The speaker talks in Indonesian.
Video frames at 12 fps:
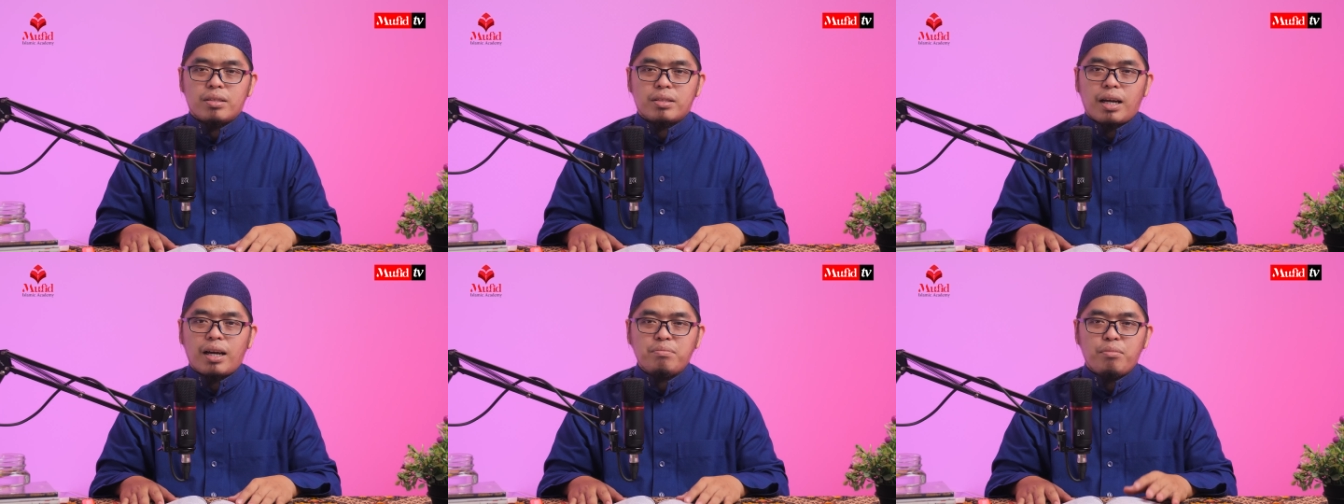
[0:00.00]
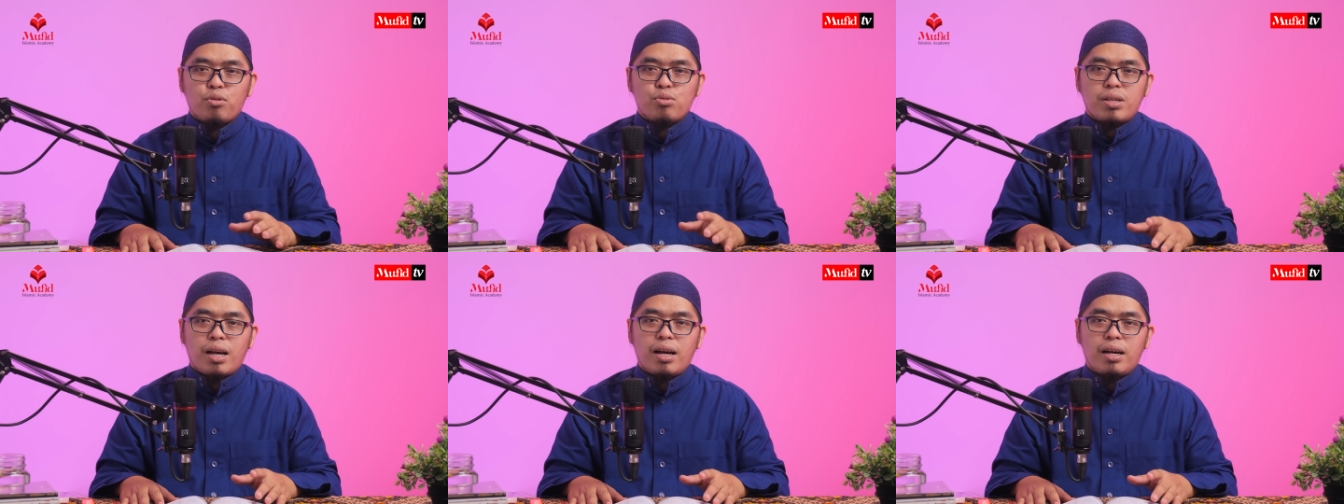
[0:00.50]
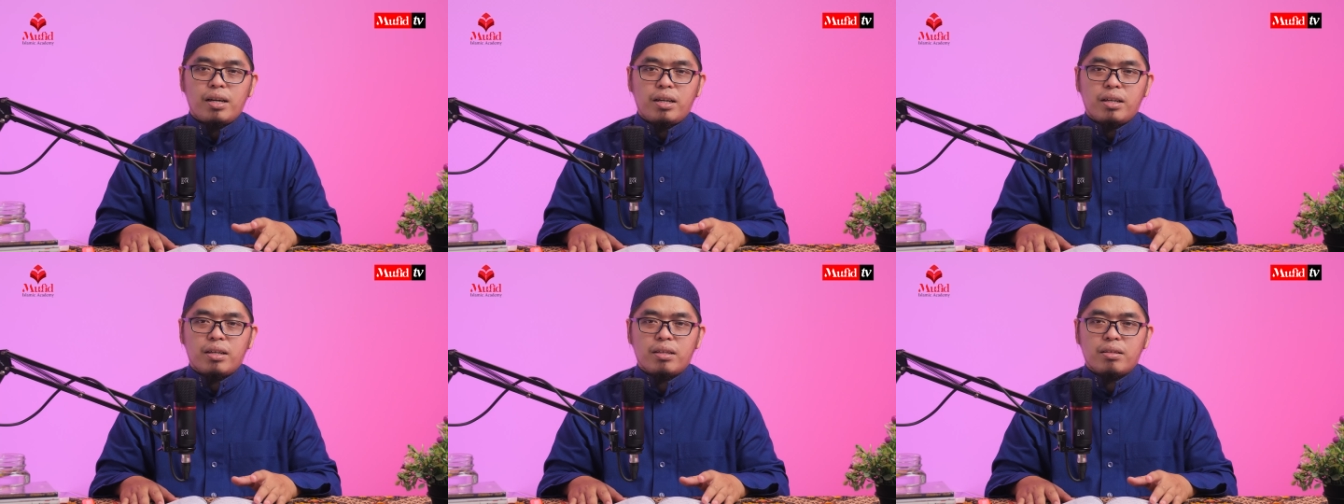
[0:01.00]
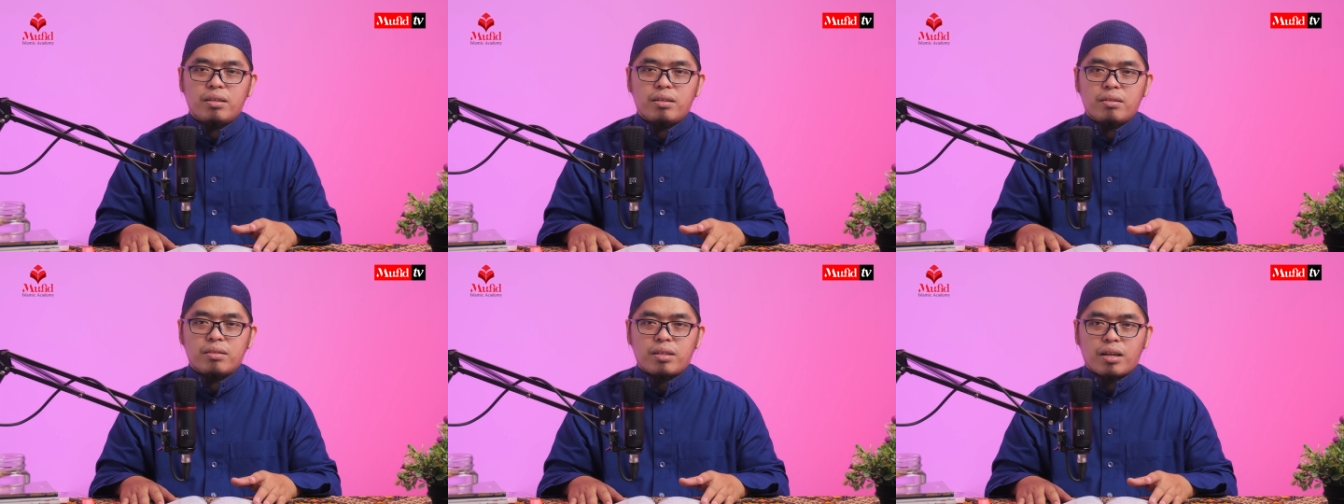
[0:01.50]
sangat berusaha
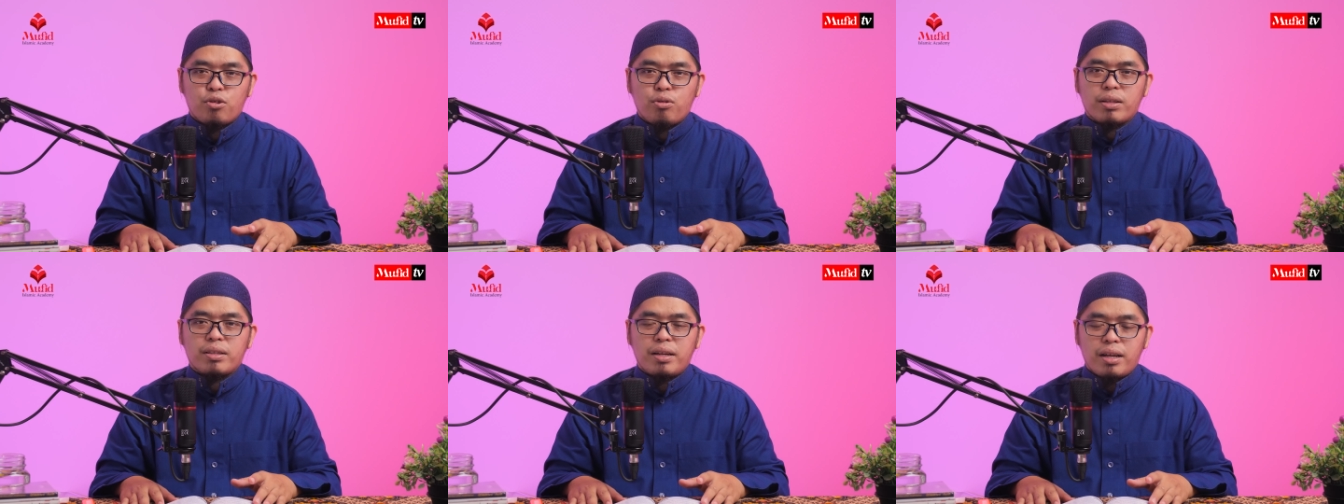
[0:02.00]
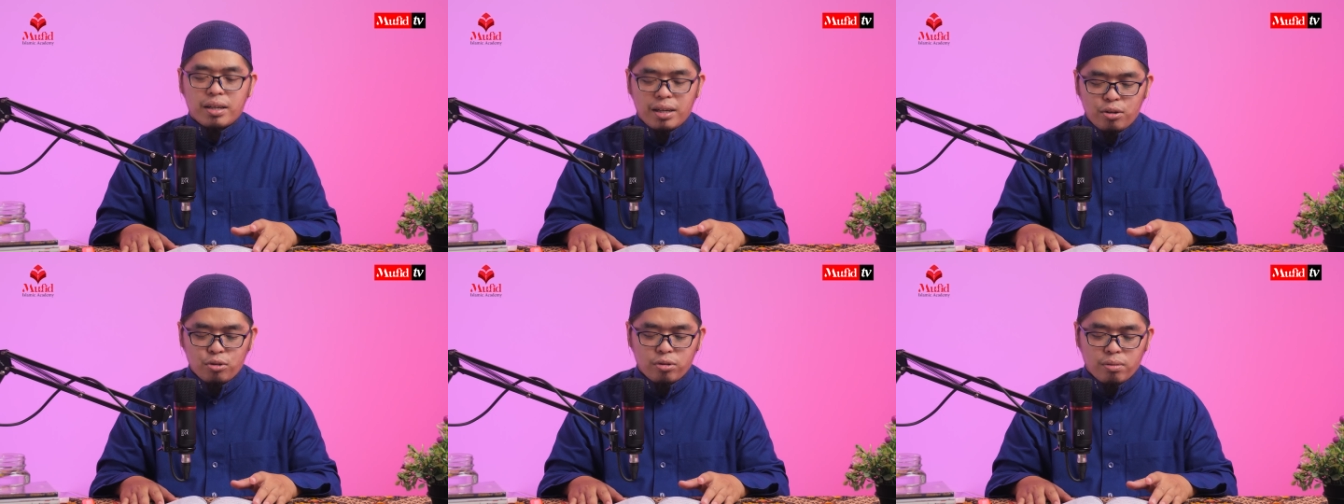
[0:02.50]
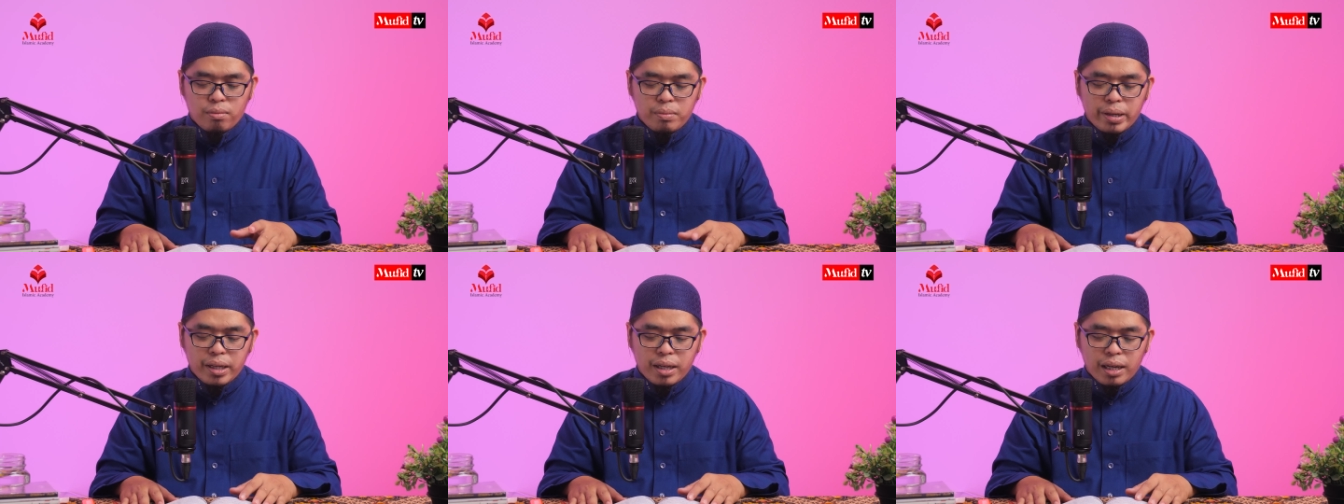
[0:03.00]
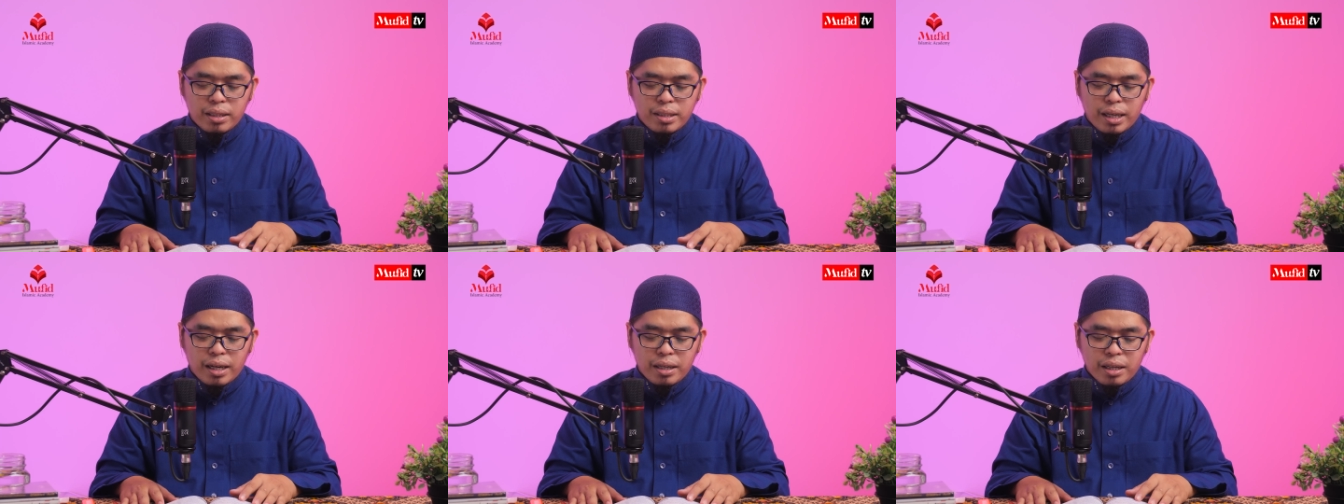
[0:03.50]
sekuat tenaga untuk memberikan
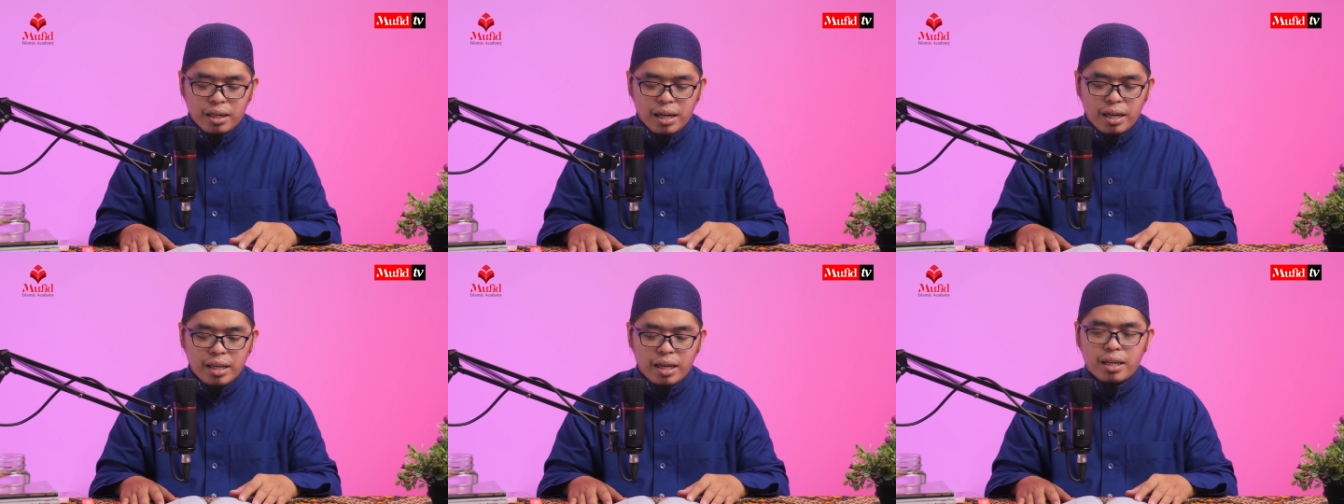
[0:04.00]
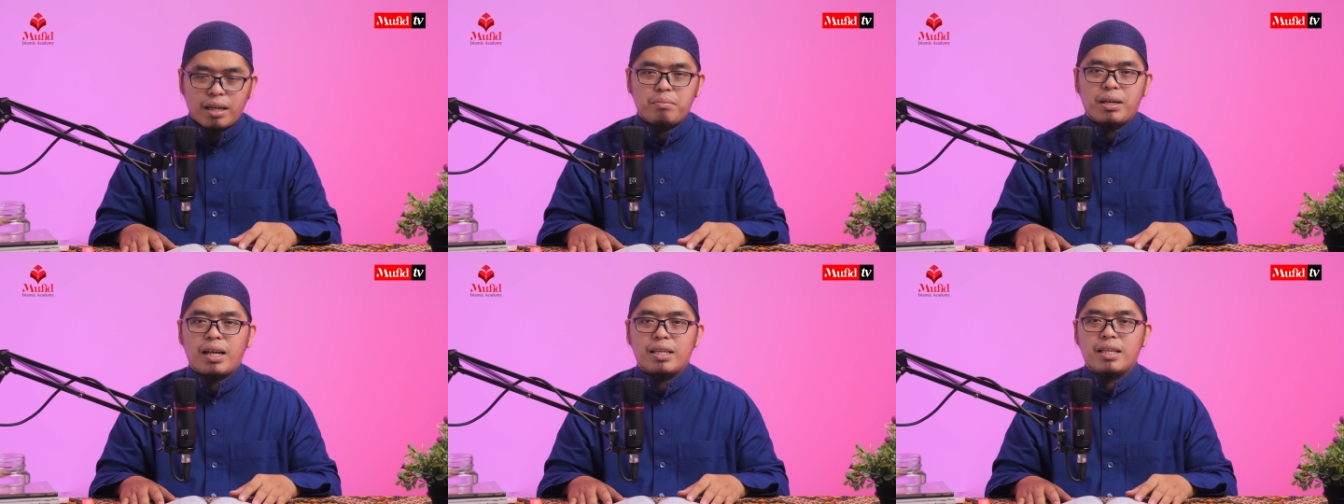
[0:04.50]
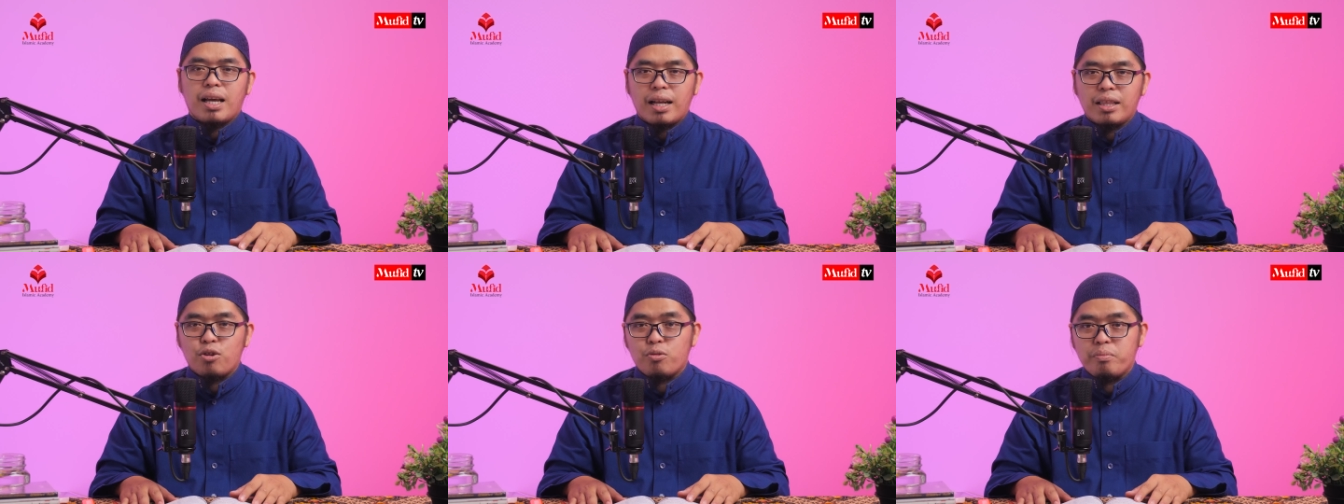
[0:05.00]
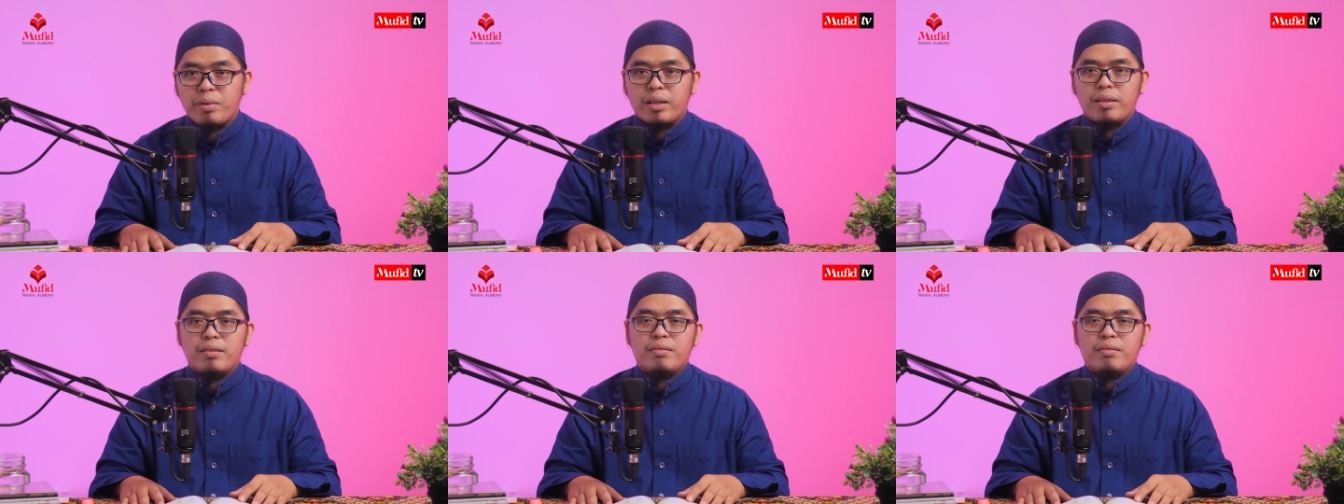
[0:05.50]
jalan hidayah dan menasehati umat.